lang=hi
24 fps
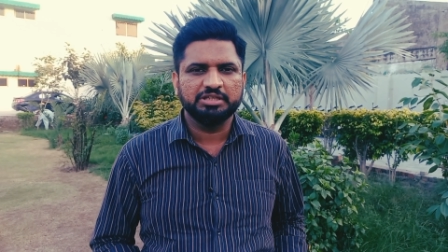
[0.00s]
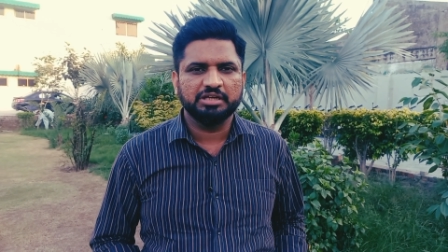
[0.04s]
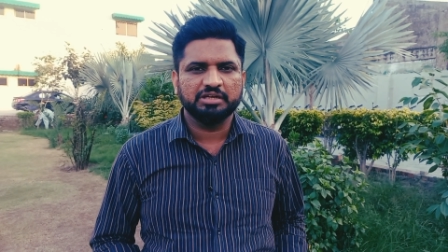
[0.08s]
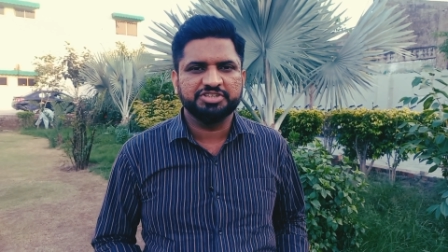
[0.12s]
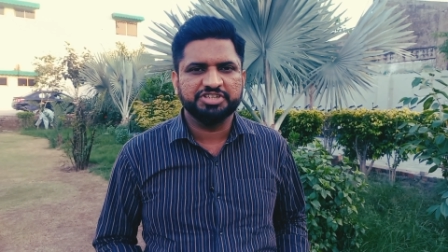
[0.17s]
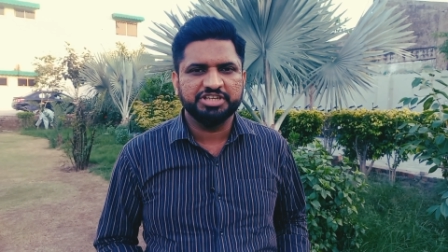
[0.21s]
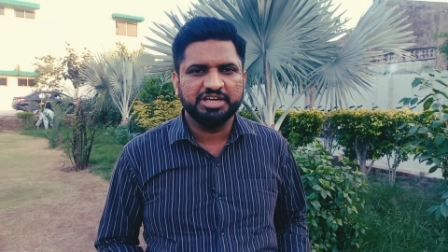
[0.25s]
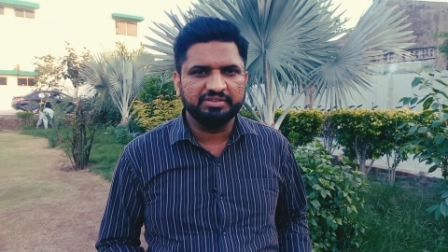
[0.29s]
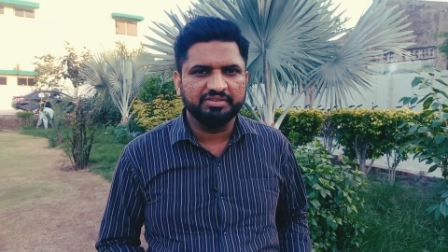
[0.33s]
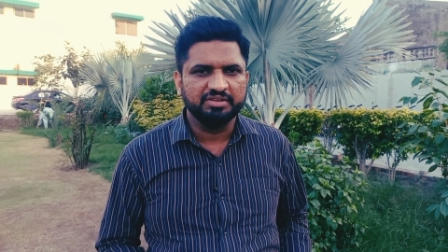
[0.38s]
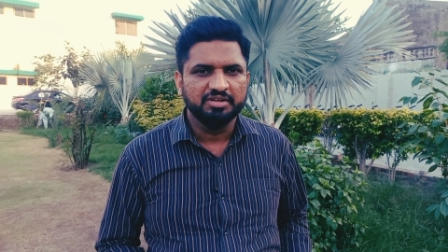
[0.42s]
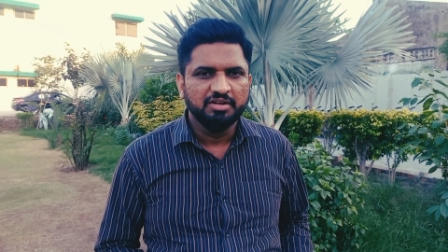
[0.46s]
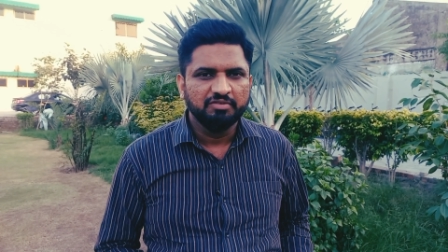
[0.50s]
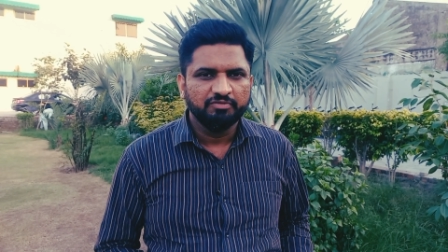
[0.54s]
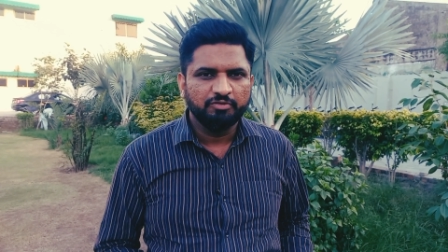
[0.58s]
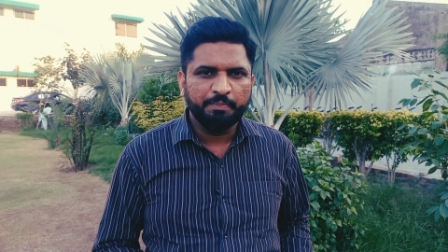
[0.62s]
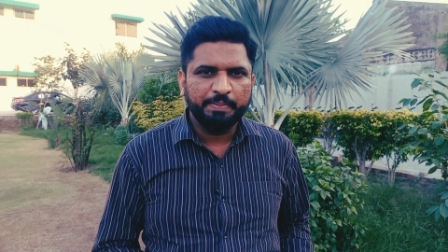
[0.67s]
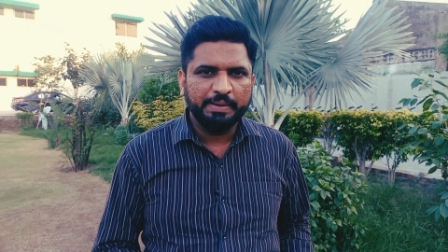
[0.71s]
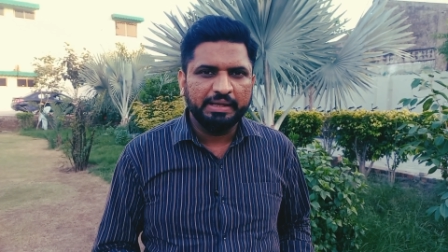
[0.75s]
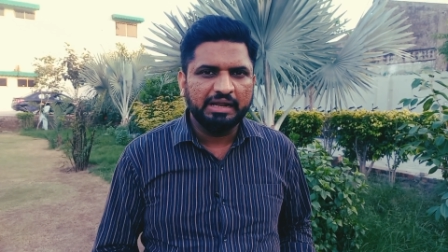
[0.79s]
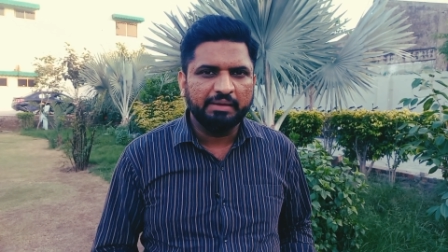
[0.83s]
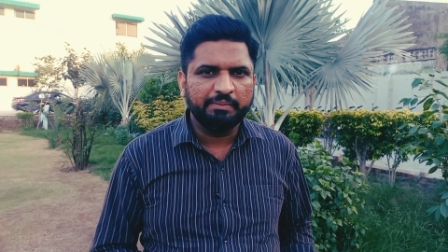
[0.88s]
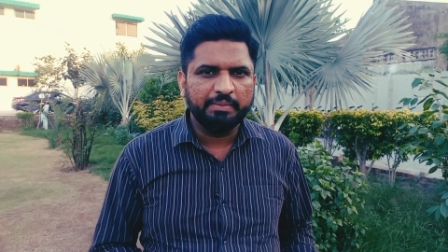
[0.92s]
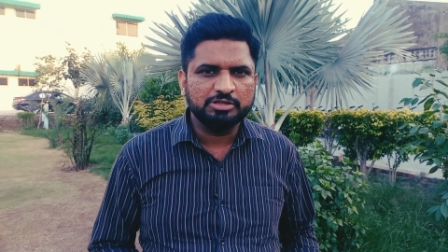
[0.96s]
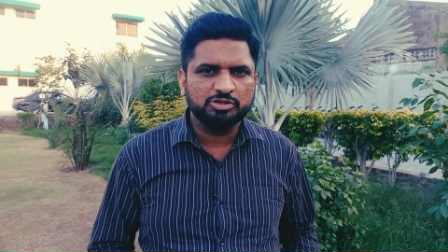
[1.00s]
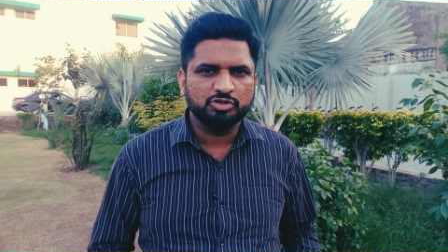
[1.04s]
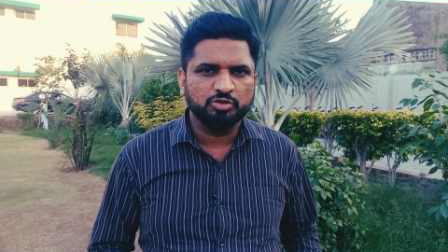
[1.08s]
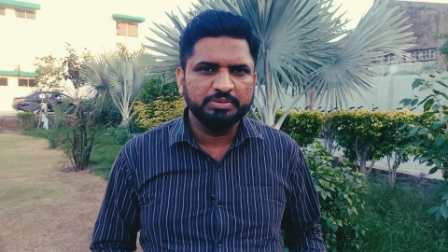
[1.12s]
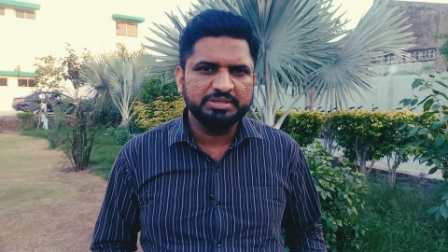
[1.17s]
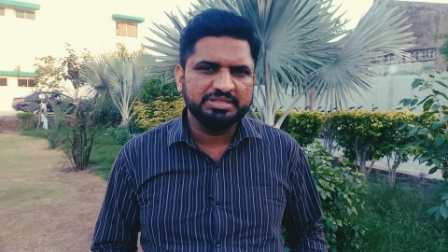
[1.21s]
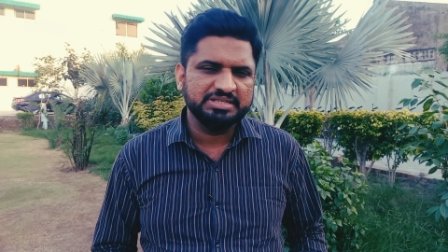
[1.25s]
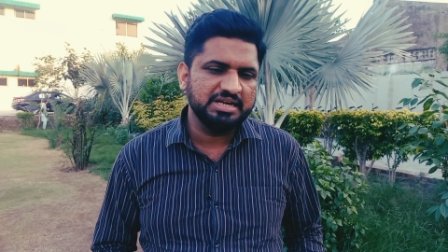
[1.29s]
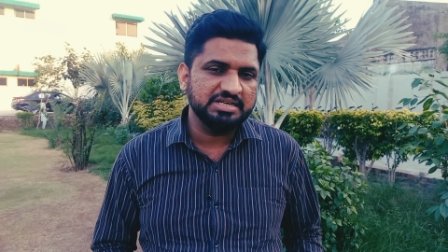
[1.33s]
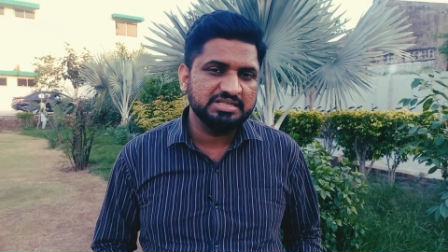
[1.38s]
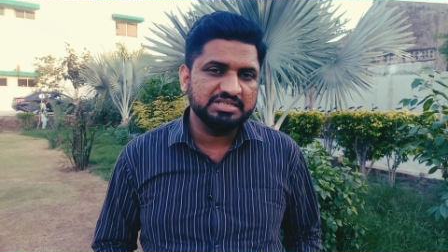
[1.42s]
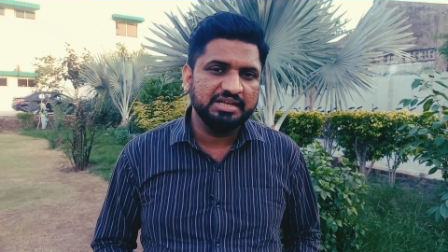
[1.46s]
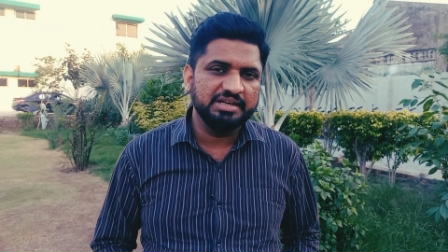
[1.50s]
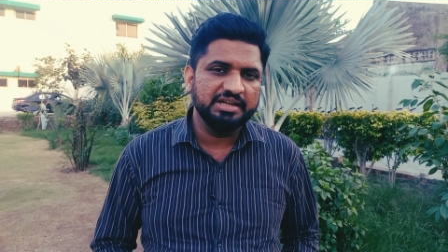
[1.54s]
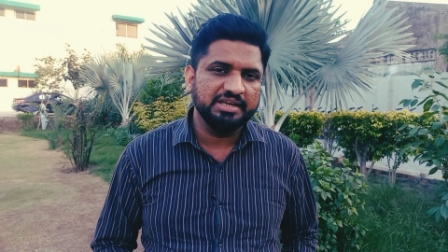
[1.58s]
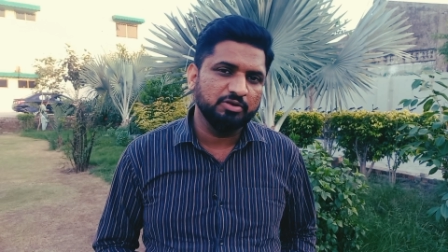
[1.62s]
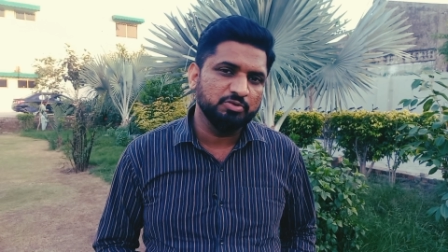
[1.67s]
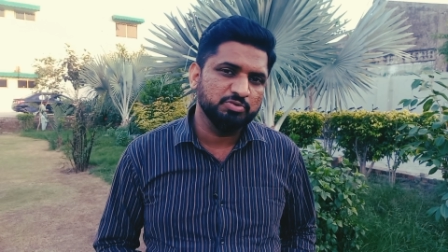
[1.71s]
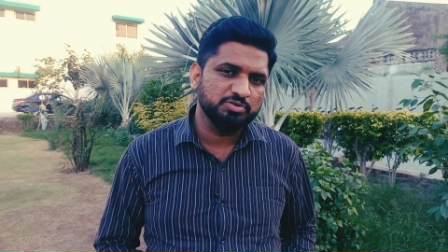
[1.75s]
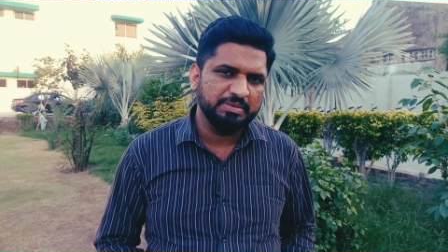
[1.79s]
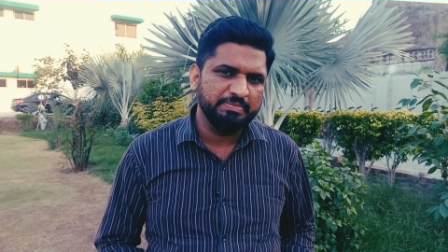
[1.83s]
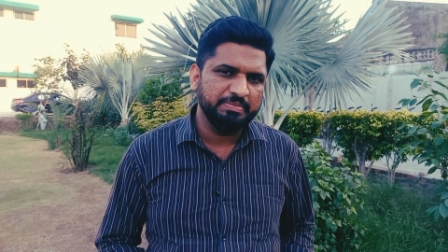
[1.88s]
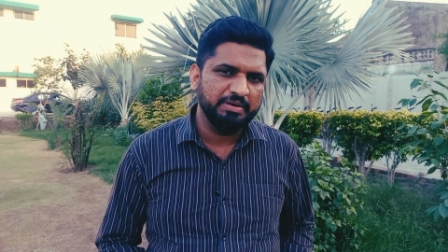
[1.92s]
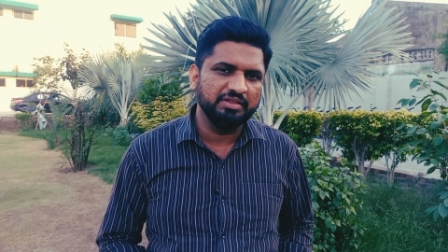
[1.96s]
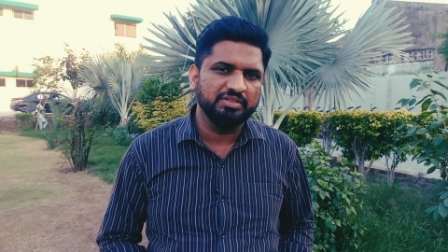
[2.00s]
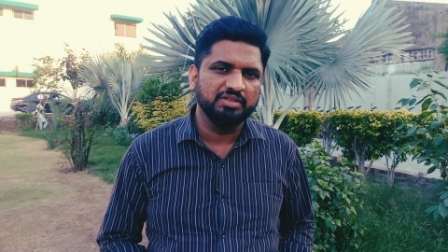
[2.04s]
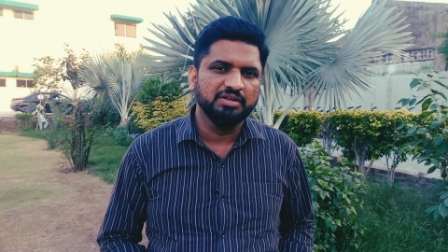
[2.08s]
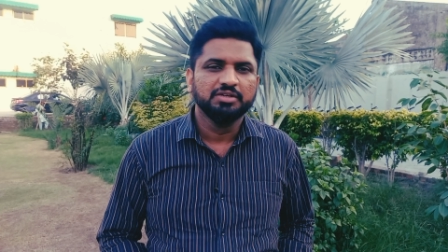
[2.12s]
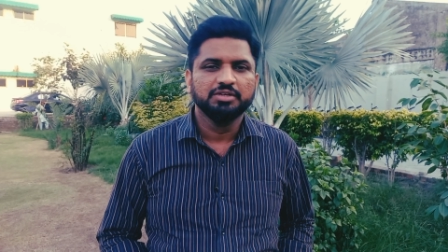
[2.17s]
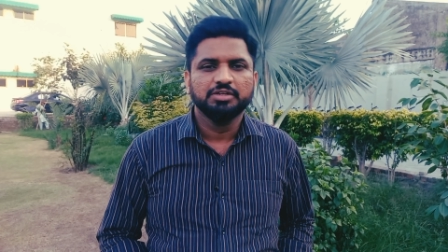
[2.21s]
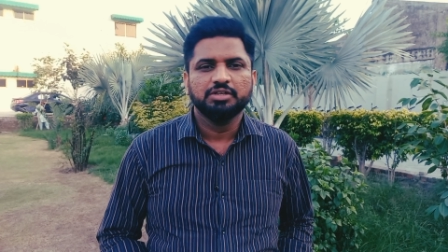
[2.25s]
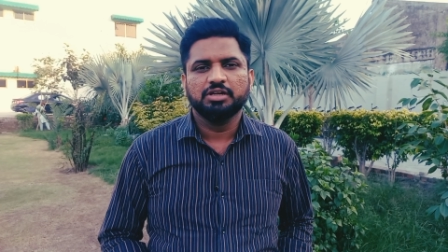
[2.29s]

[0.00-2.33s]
तक शायद वो पहला मैच तो मिस कर जाए लेकिन उसके बाद